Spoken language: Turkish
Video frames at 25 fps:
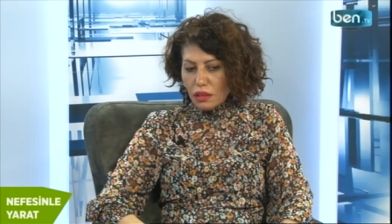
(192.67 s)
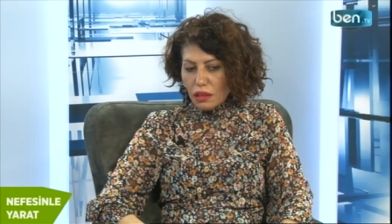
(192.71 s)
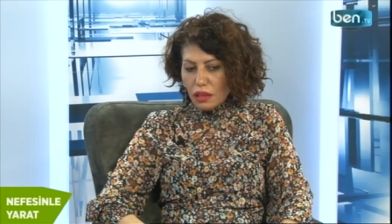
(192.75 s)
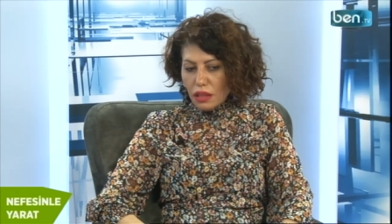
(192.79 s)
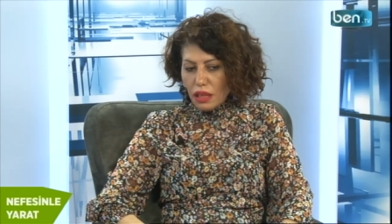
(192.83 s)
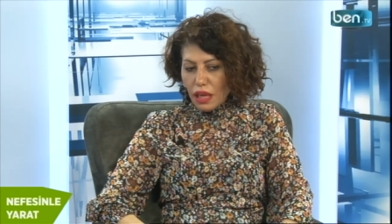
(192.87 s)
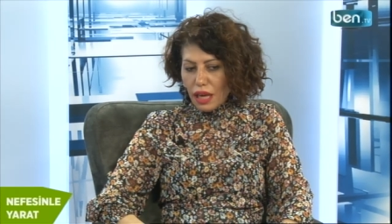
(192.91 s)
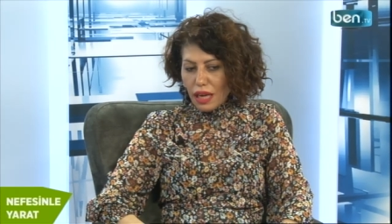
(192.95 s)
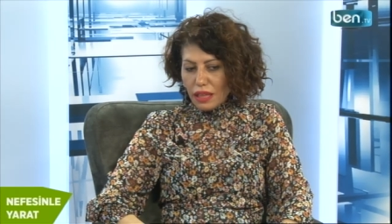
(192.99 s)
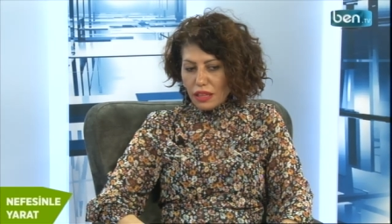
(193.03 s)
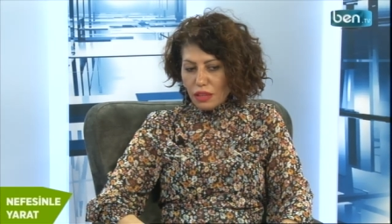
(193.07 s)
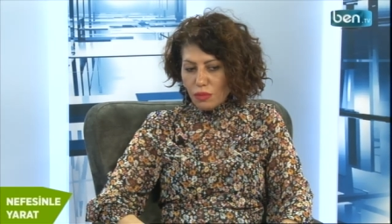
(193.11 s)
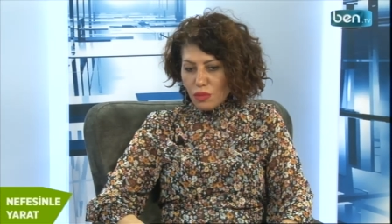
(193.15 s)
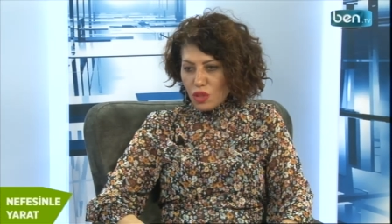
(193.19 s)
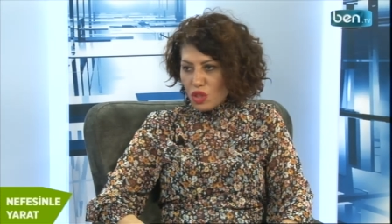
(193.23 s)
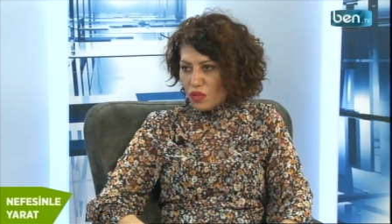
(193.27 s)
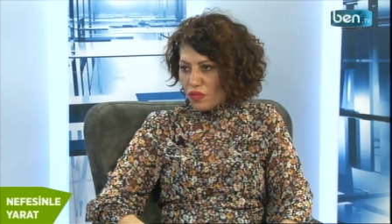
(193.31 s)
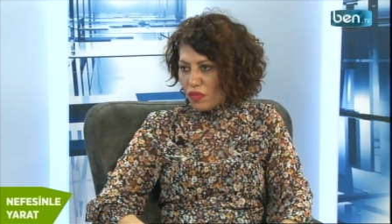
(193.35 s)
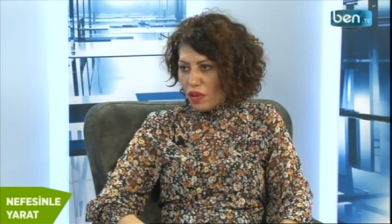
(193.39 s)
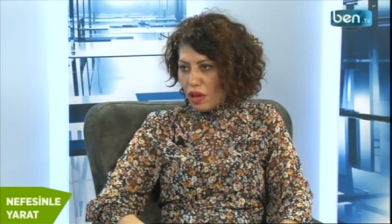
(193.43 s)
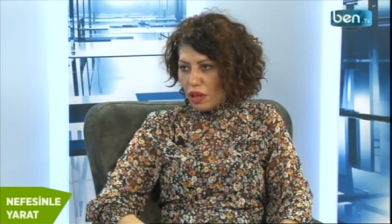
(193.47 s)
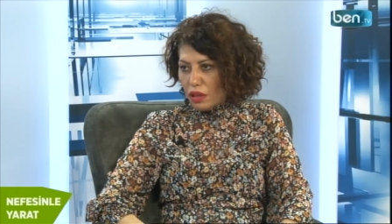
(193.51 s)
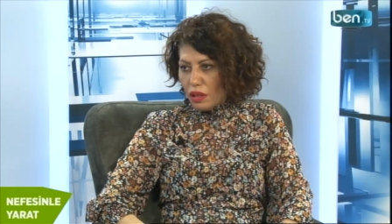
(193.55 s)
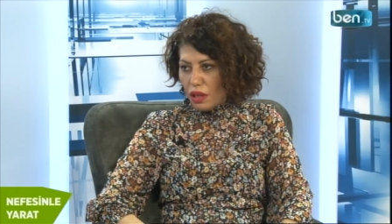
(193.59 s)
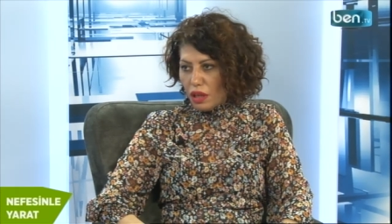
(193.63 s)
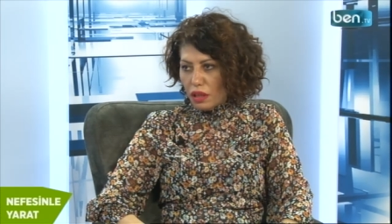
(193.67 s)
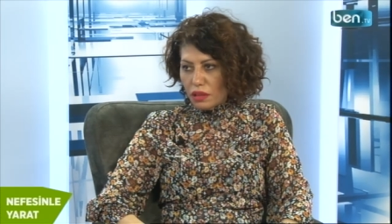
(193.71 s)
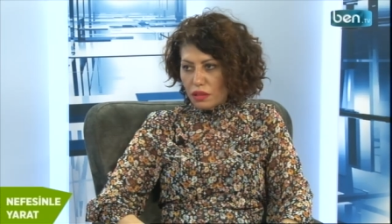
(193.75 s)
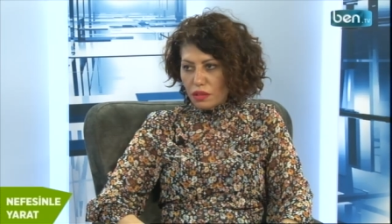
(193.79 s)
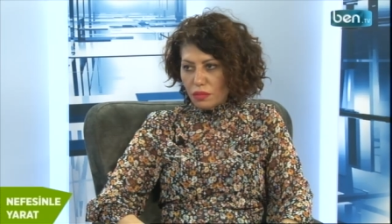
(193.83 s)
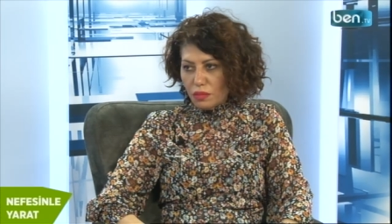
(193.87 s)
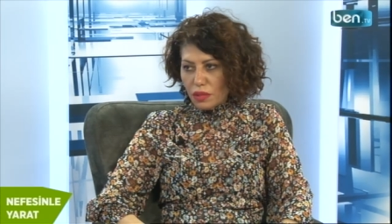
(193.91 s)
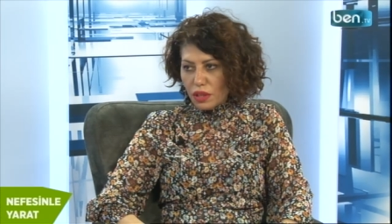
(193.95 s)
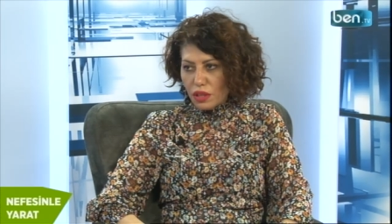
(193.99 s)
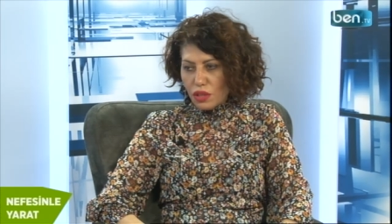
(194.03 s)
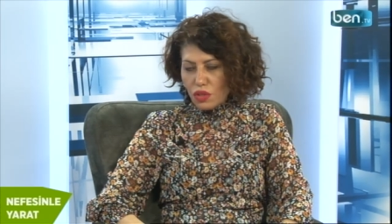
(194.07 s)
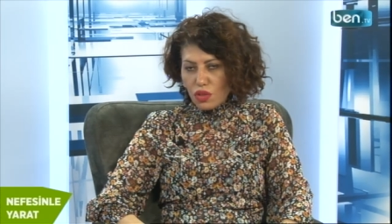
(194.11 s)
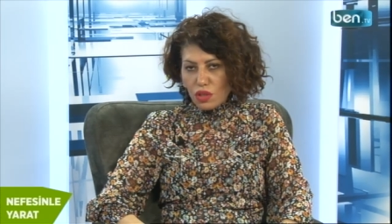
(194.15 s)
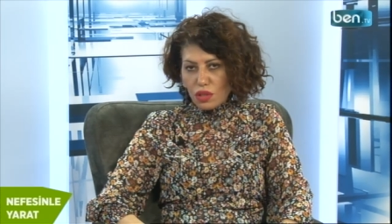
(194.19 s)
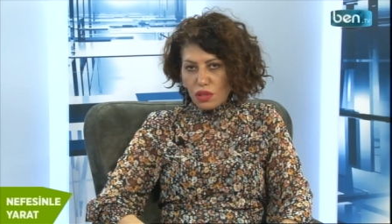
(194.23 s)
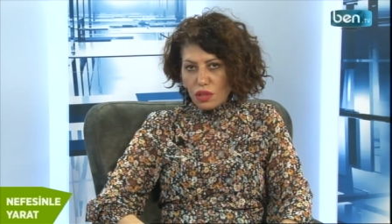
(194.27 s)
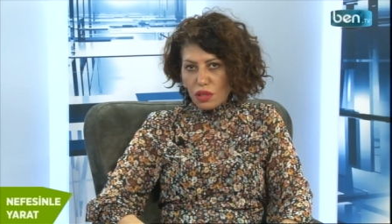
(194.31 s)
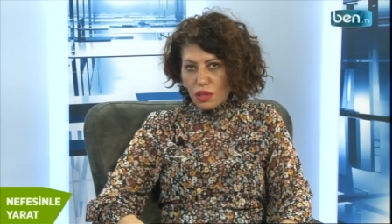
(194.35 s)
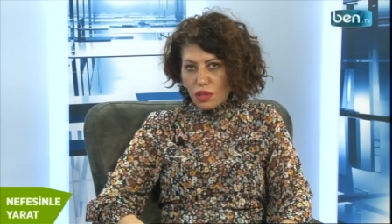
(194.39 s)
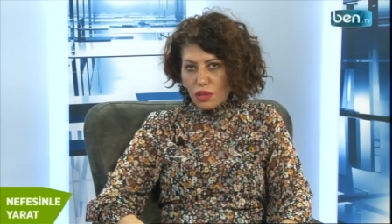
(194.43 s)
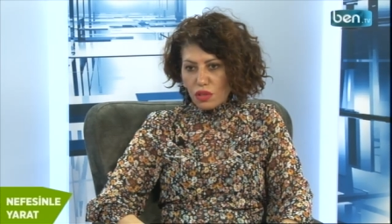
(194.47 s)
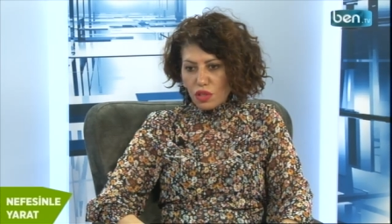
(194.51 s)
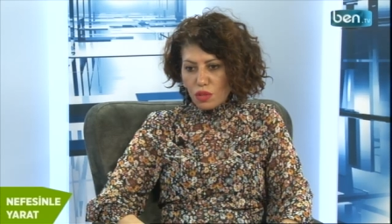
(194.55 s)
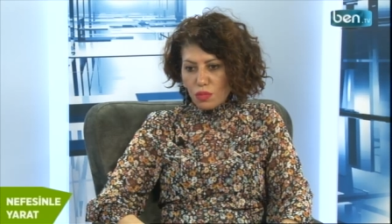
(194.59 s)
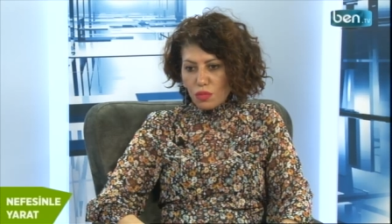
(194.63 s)
kendimi şifalandırmak için
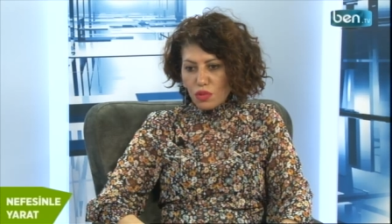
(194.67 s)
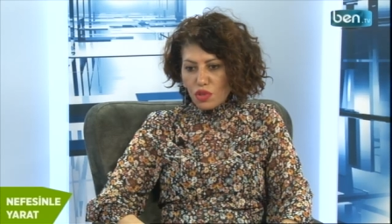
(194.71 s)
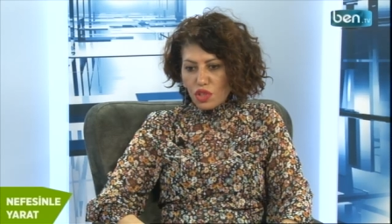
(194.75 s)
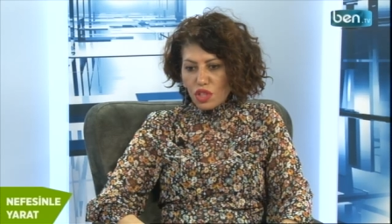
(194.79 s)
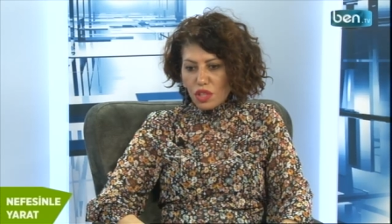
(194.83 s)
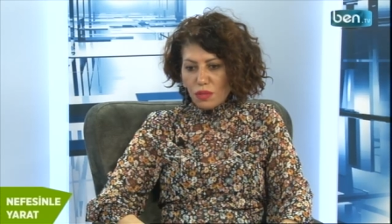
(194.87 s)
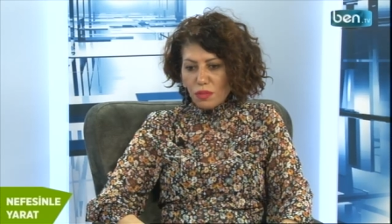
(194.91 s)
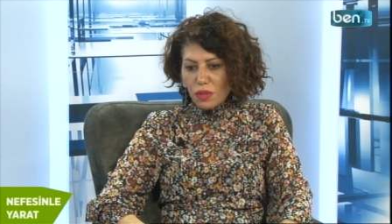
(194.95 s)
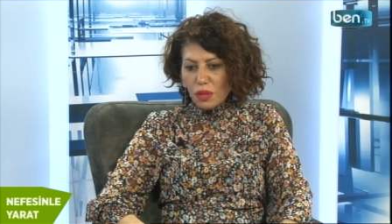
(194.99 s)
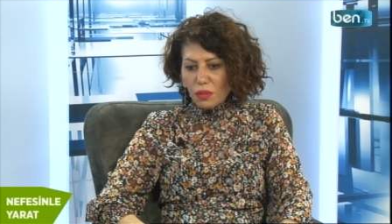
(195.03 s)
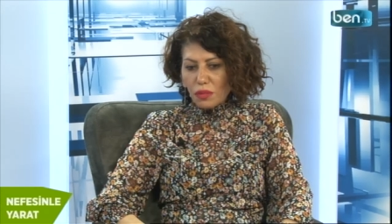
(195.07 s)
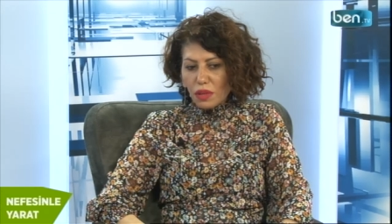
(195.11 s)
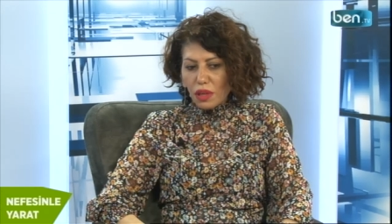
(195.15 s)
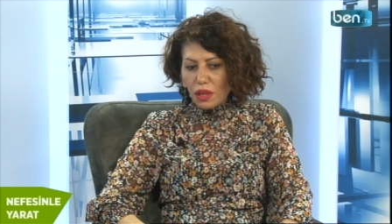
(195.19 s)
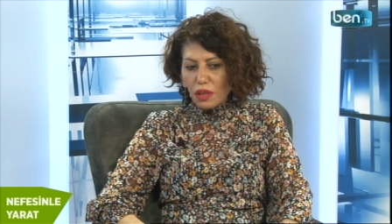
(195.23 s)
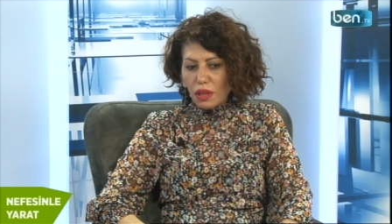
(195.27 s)
tanışmıştım ama hı hı.